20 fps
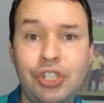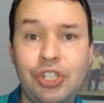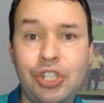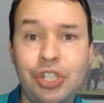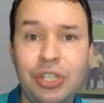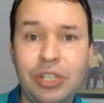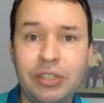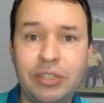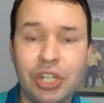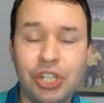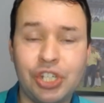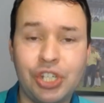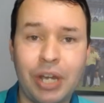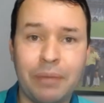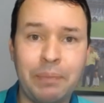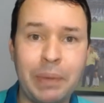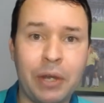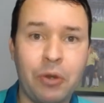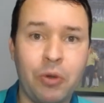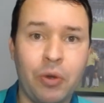Inter
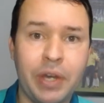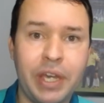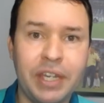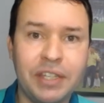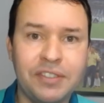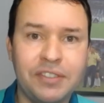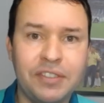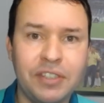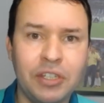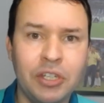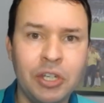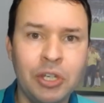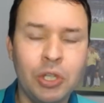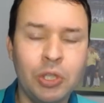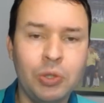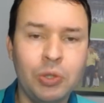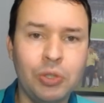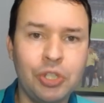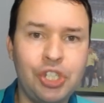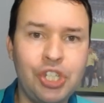Chapecoense
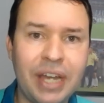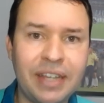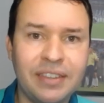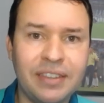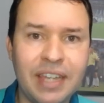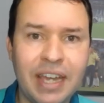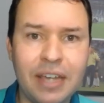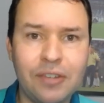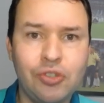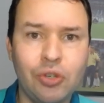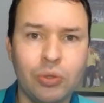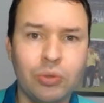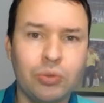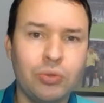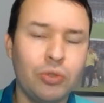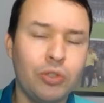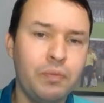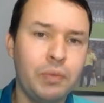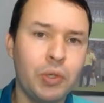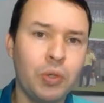no dia 10 de
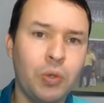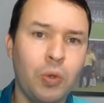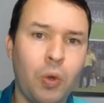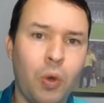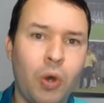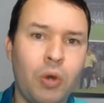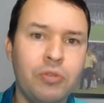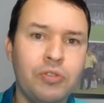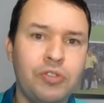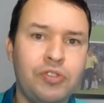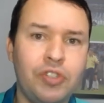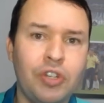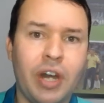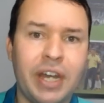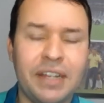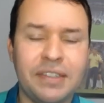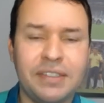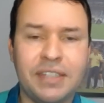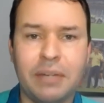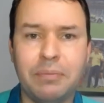outubro, 11
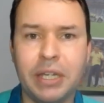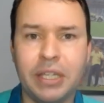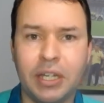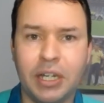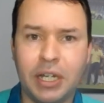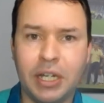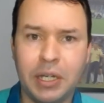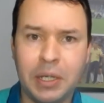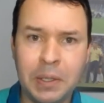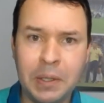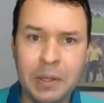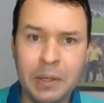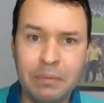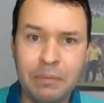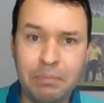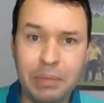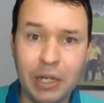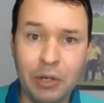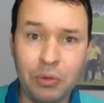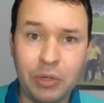horas da manhã,
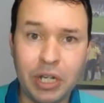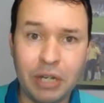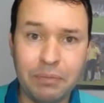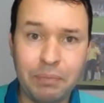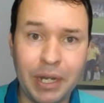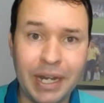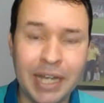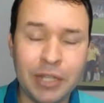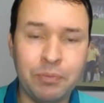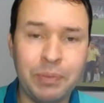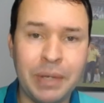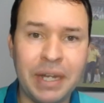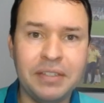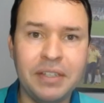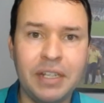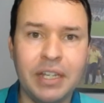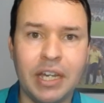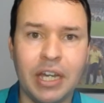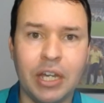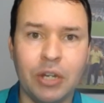pelo Campeonato
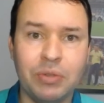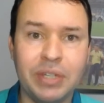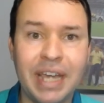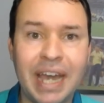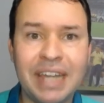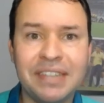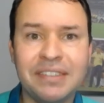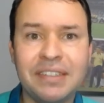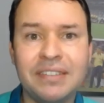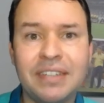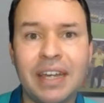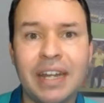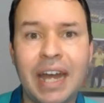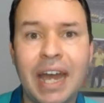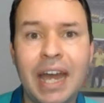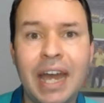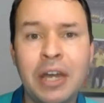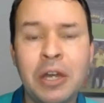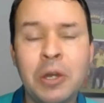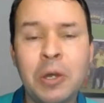Brasileiro. E essa
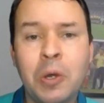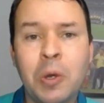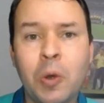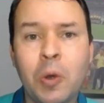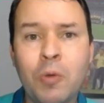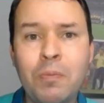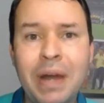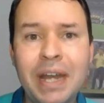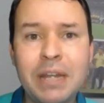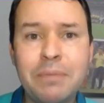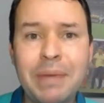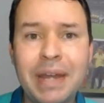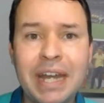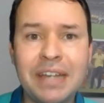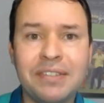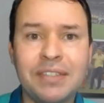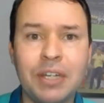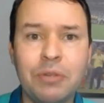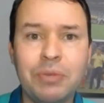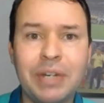será uma
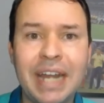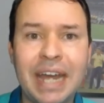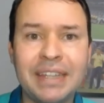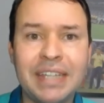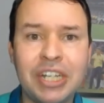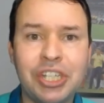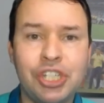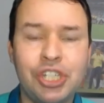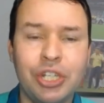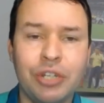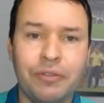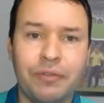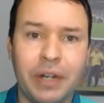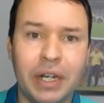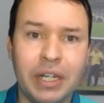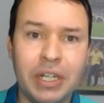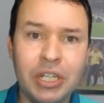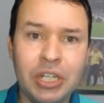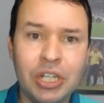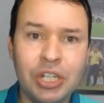liberação
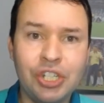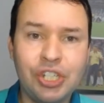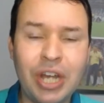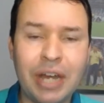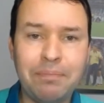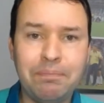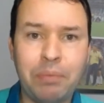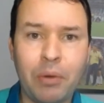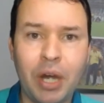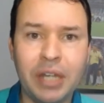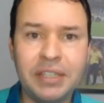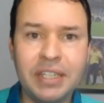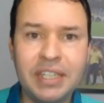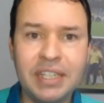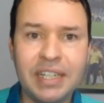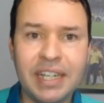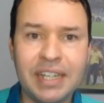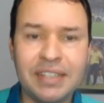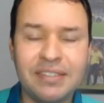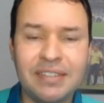gradativa. Já podem
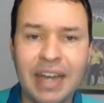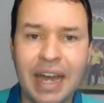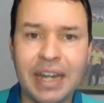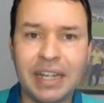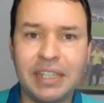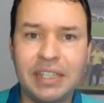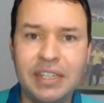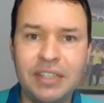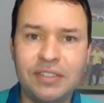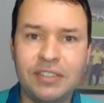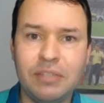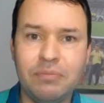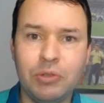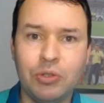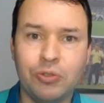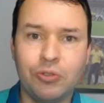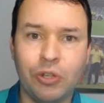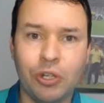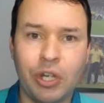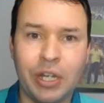ingressar 15
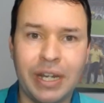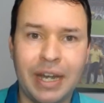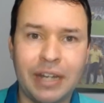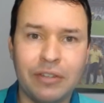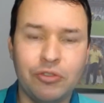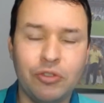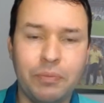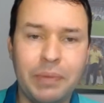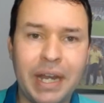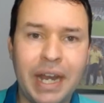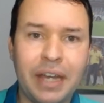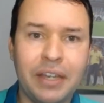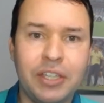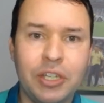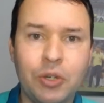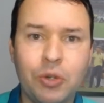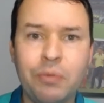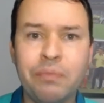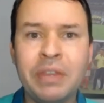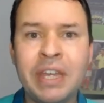mil colorados no Beira
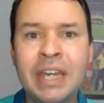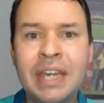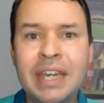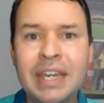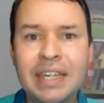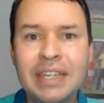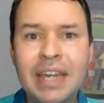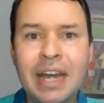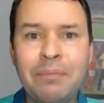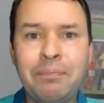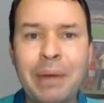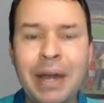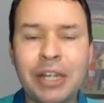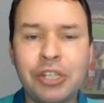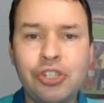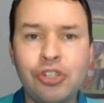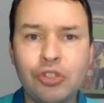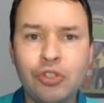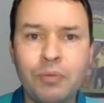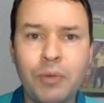Rio e a
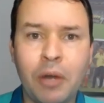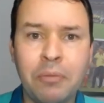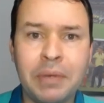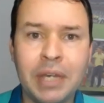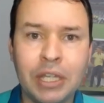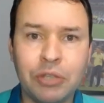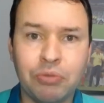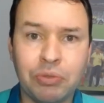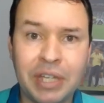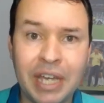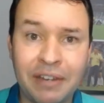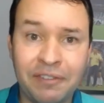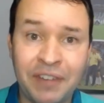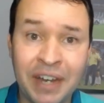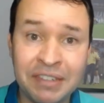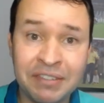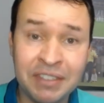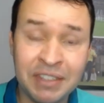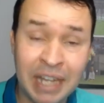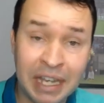partir do momento que a
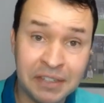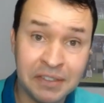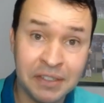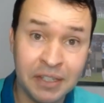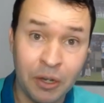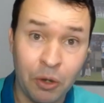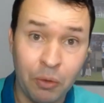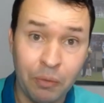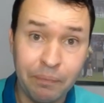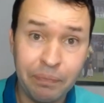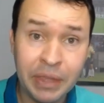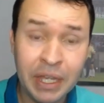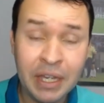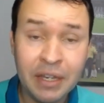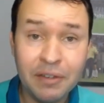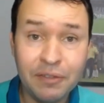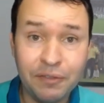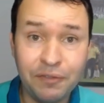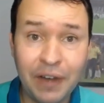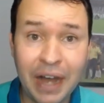vacinação
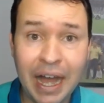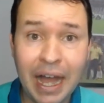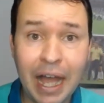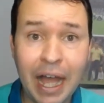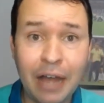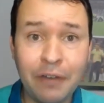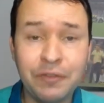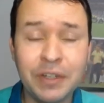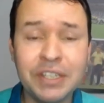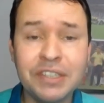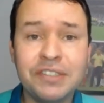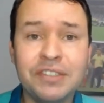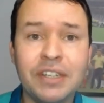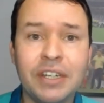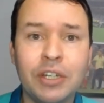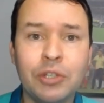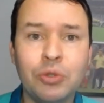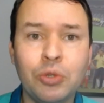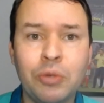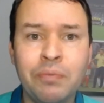vá
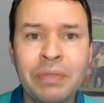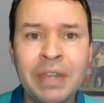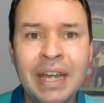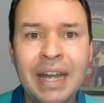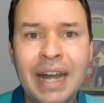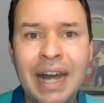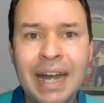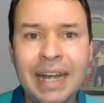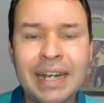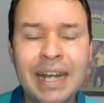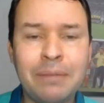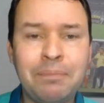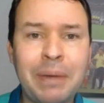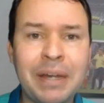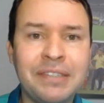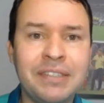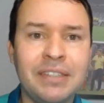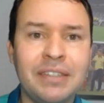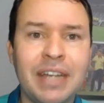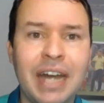avançando, a
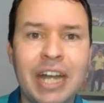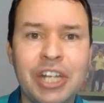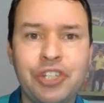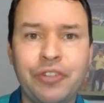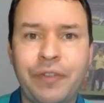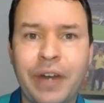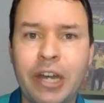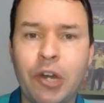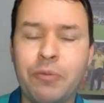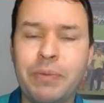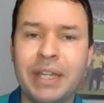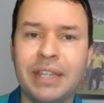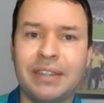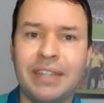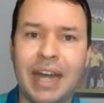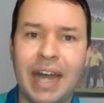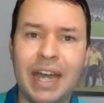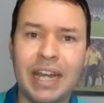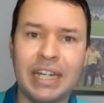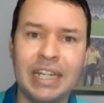capacidade vai
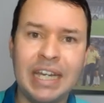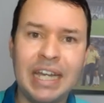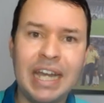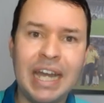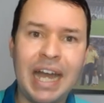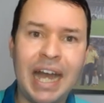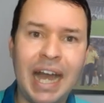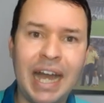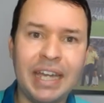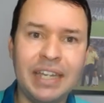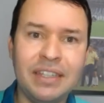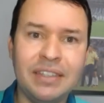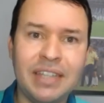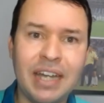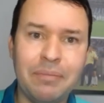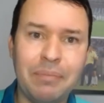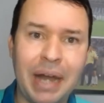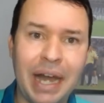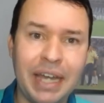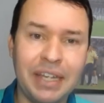aumentar ainda
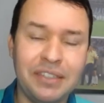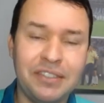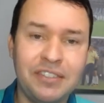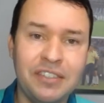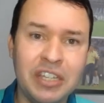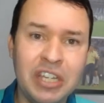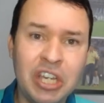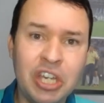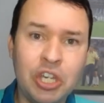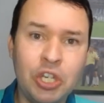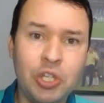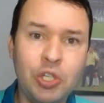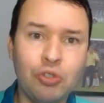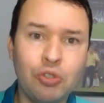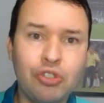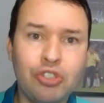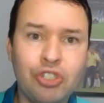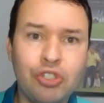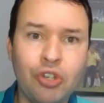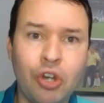mais. E o
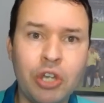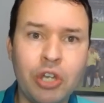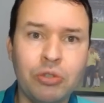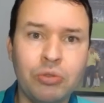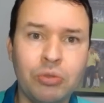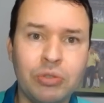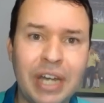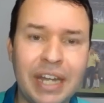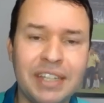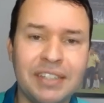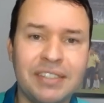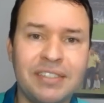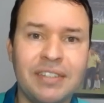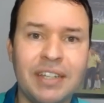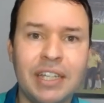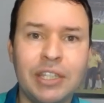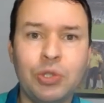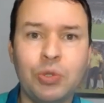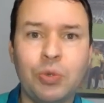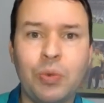sonho do
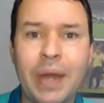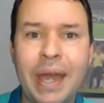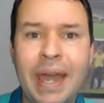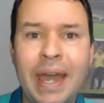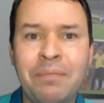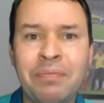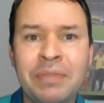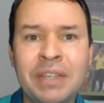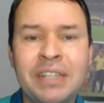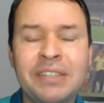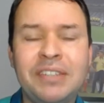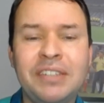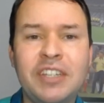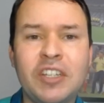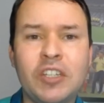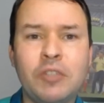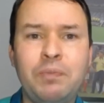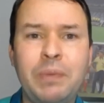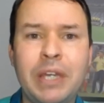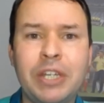D'Alessandro é se
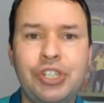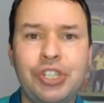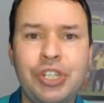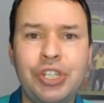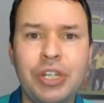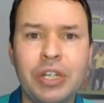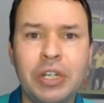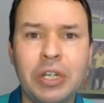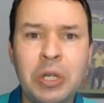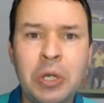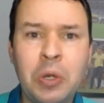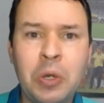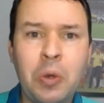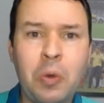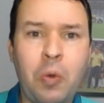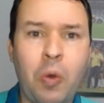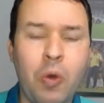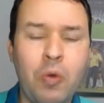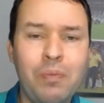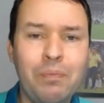despedir
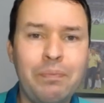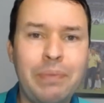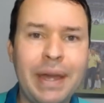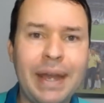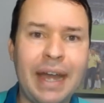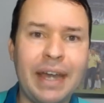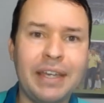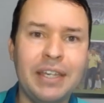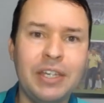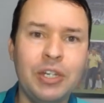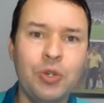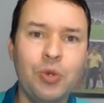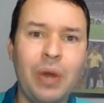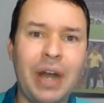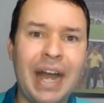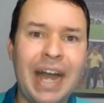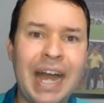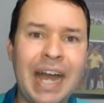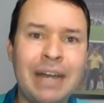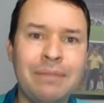com o Beira Rio
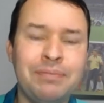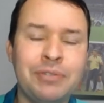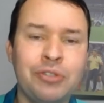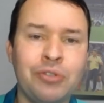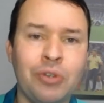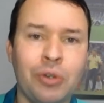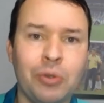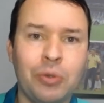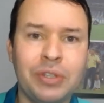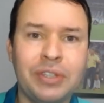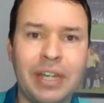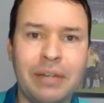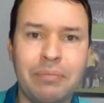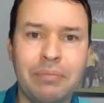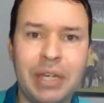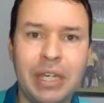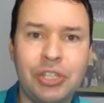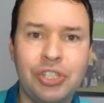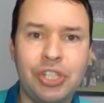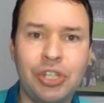
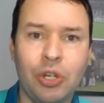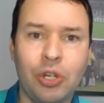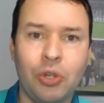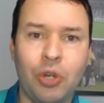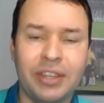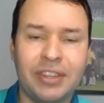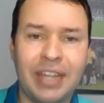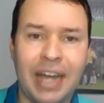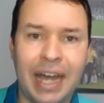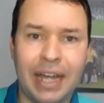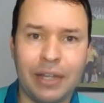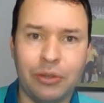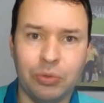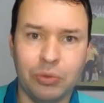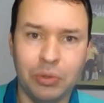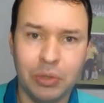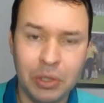absolutamente lotado.